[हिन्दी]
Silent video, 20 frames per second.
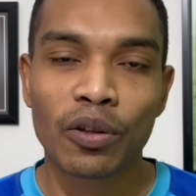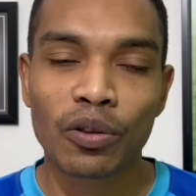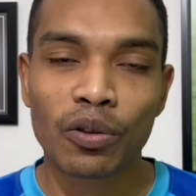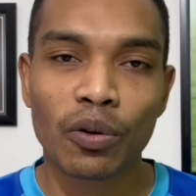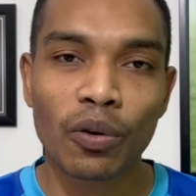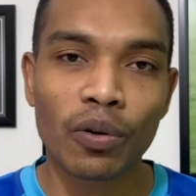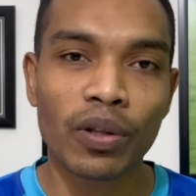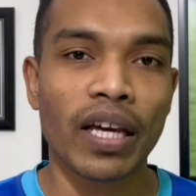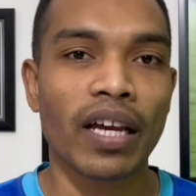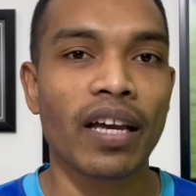
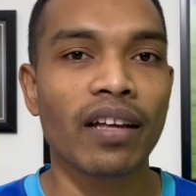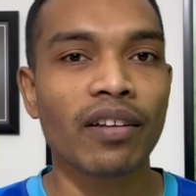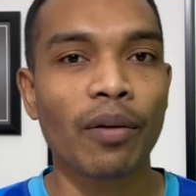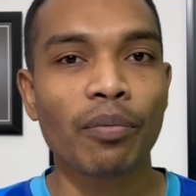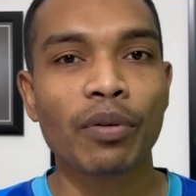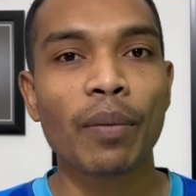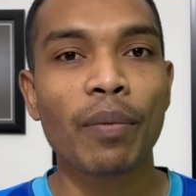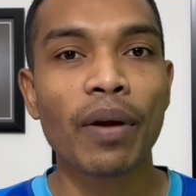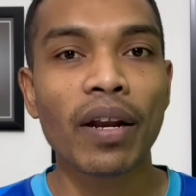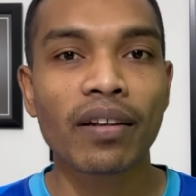तो देखिए
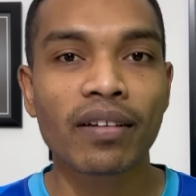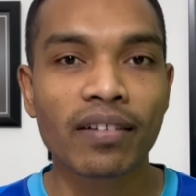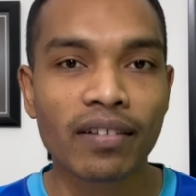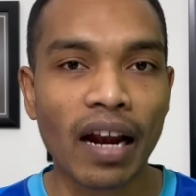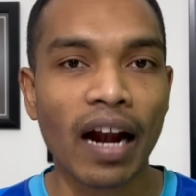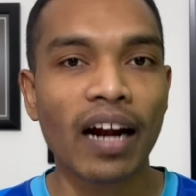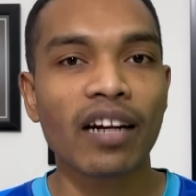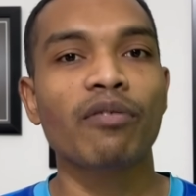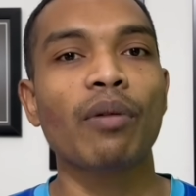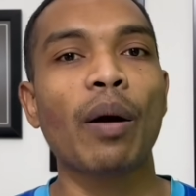सबसे पहले
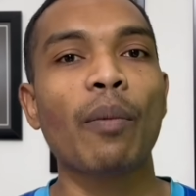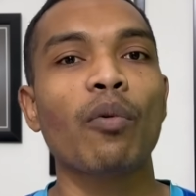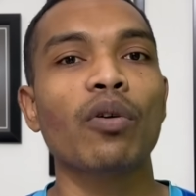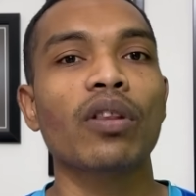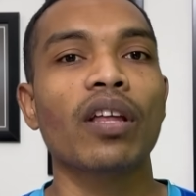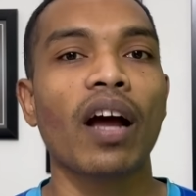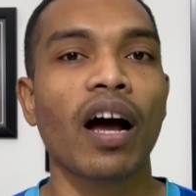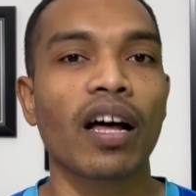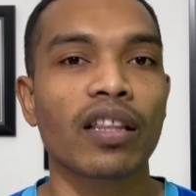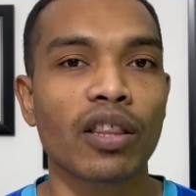स्टार्ट में आपको
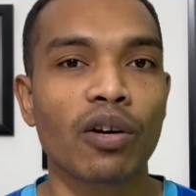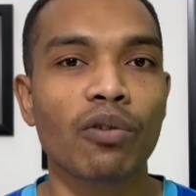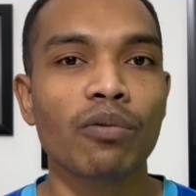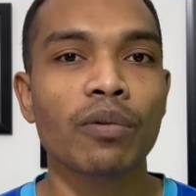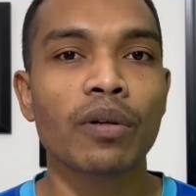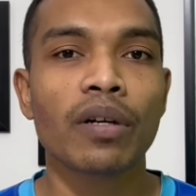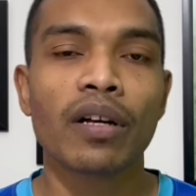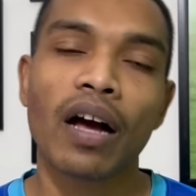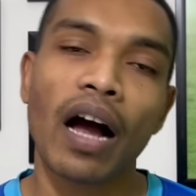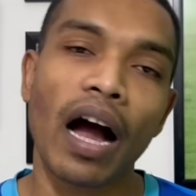दिखाता हूं
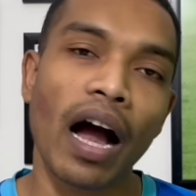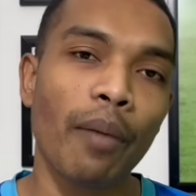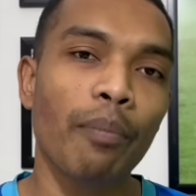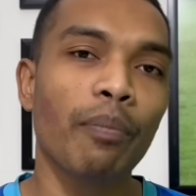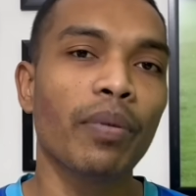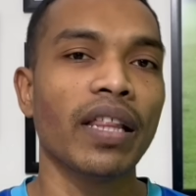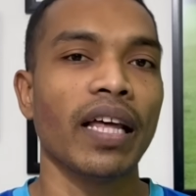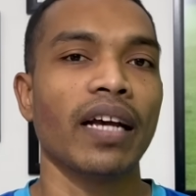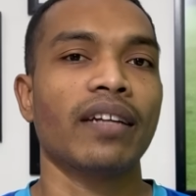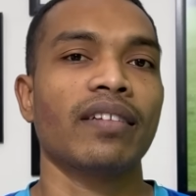आप
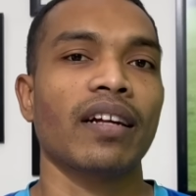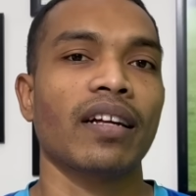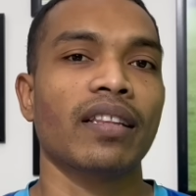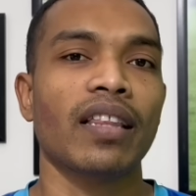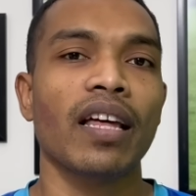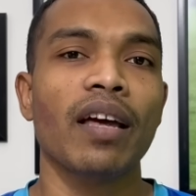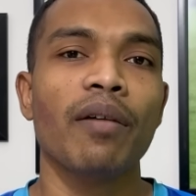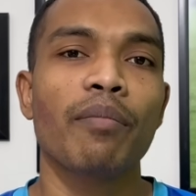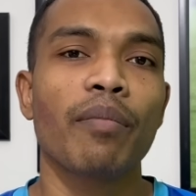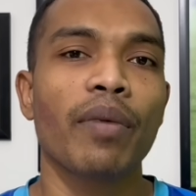भी देख
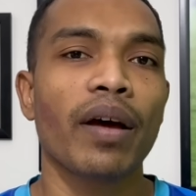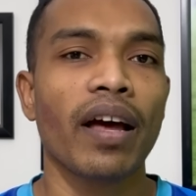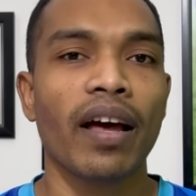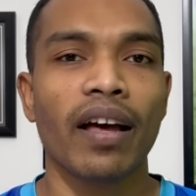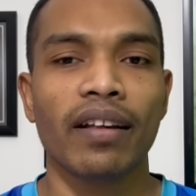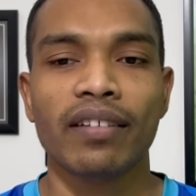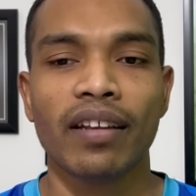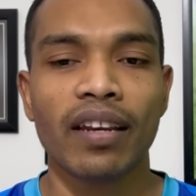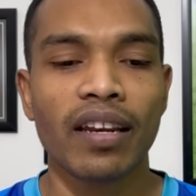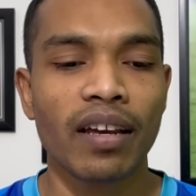सकते हैं मैं
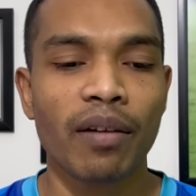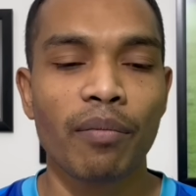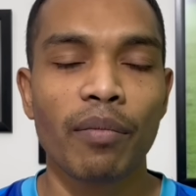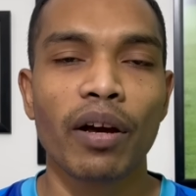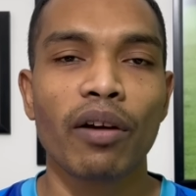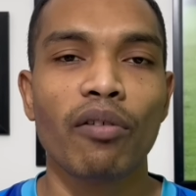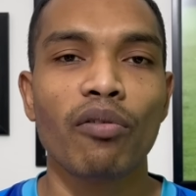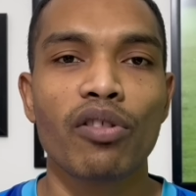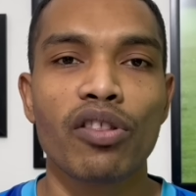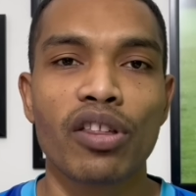ऐसा नहीं कि
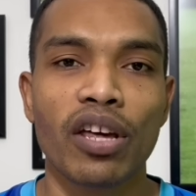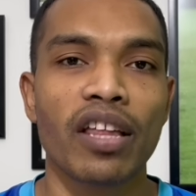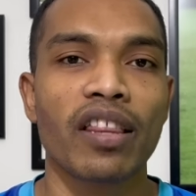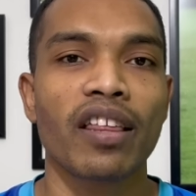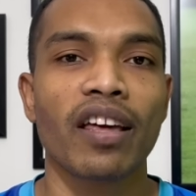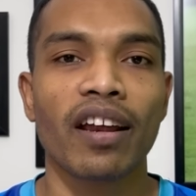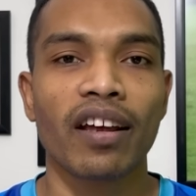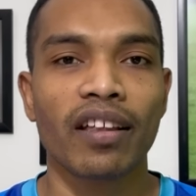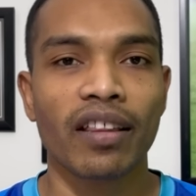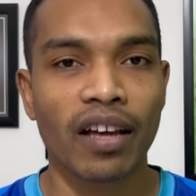मैं कुछ चेंज
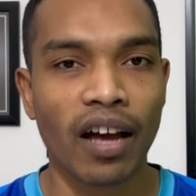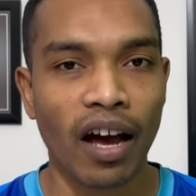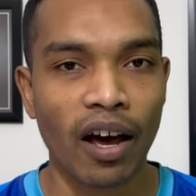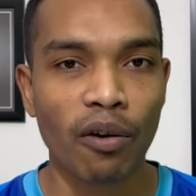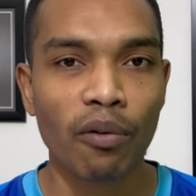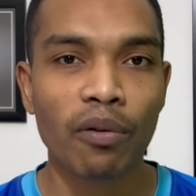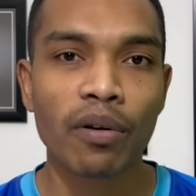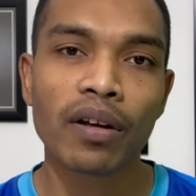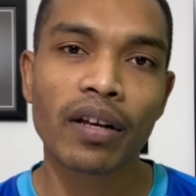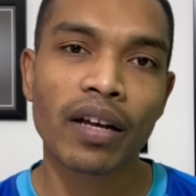करके दिखा
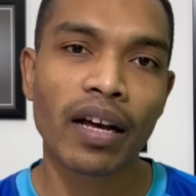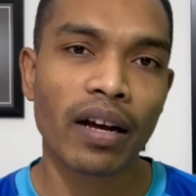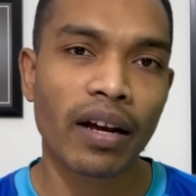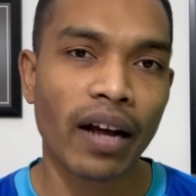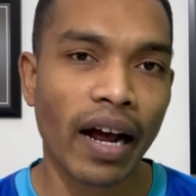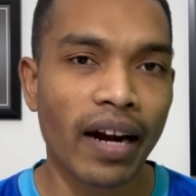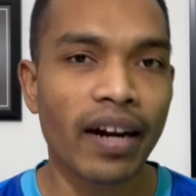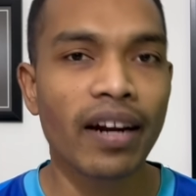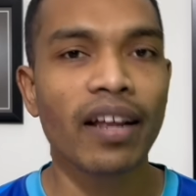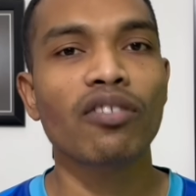रहा
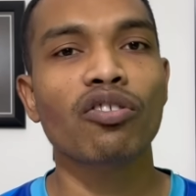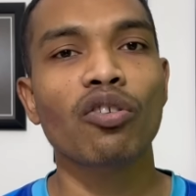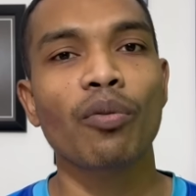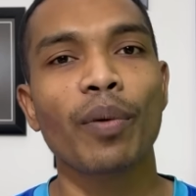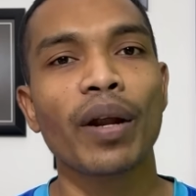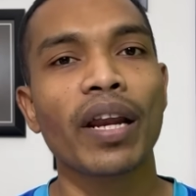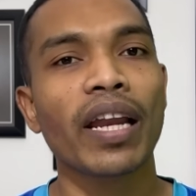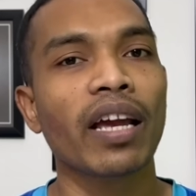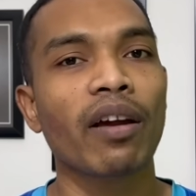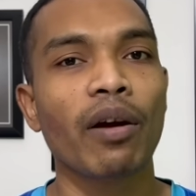हूं इंडियन
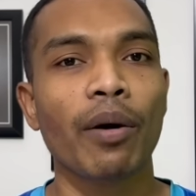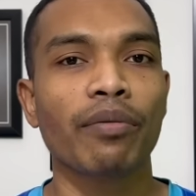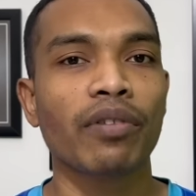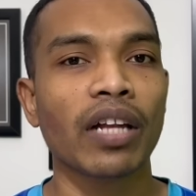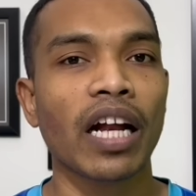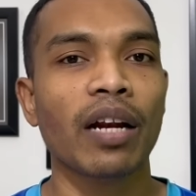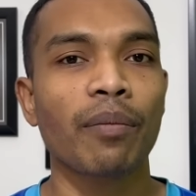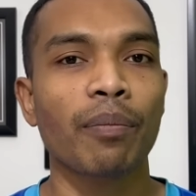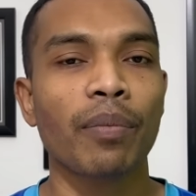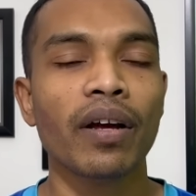सुपर लीग की
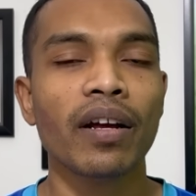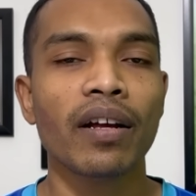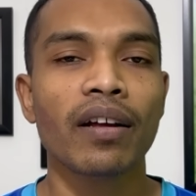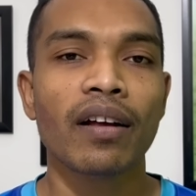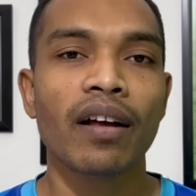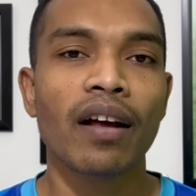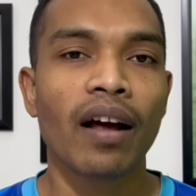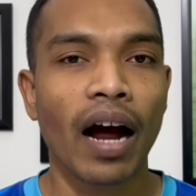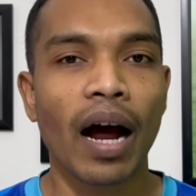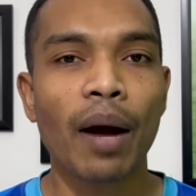वेबसाइट पे
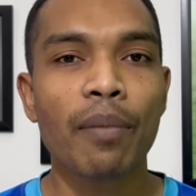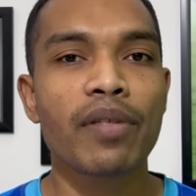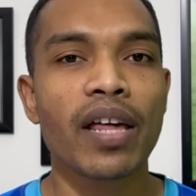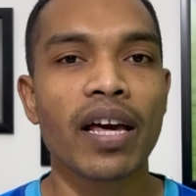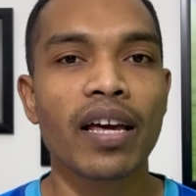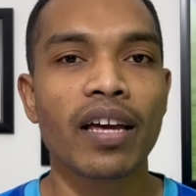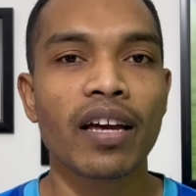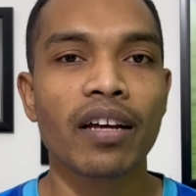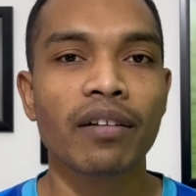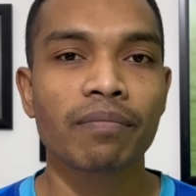आप
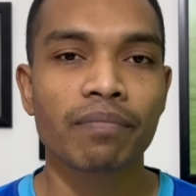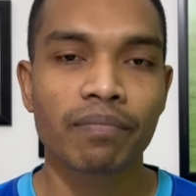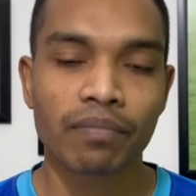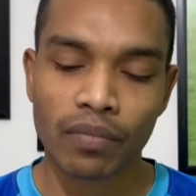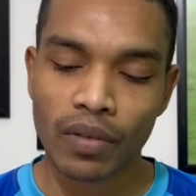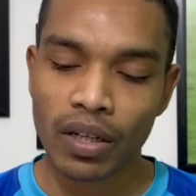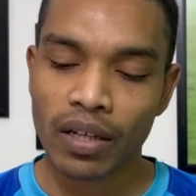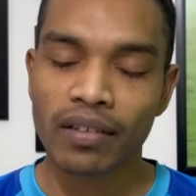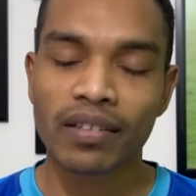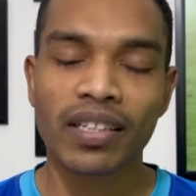जाइए
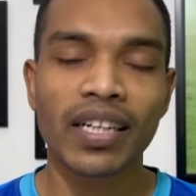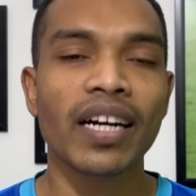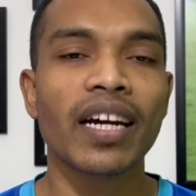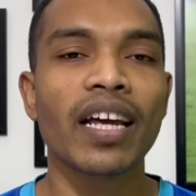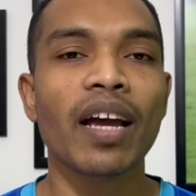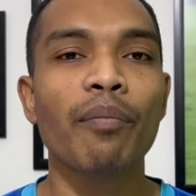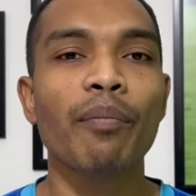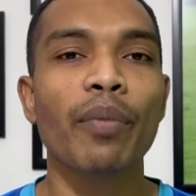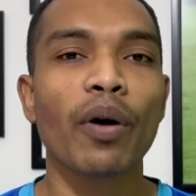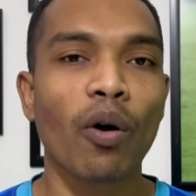
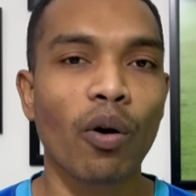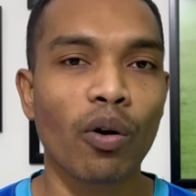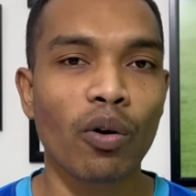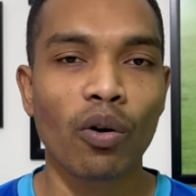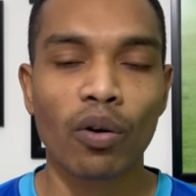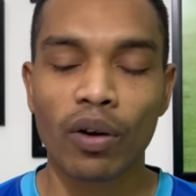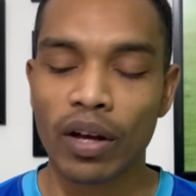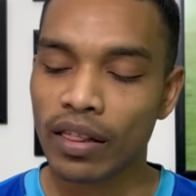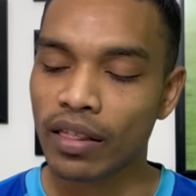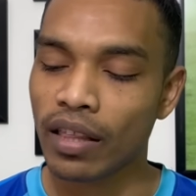सीडीएम पे कौन
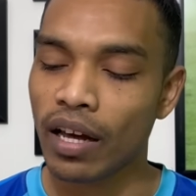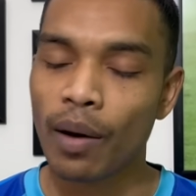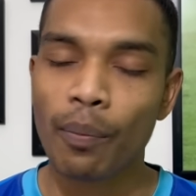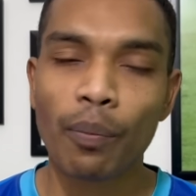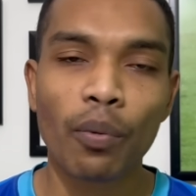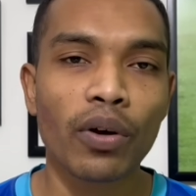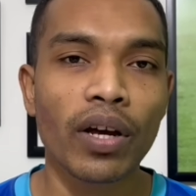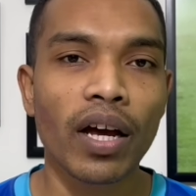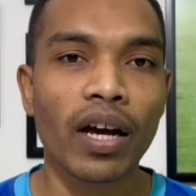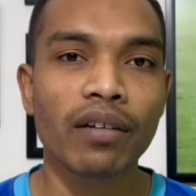कौन खेलता है
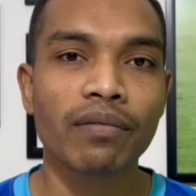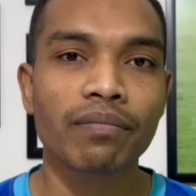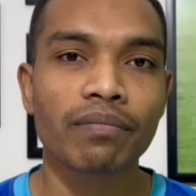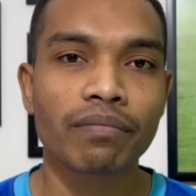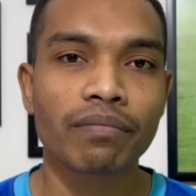अपुया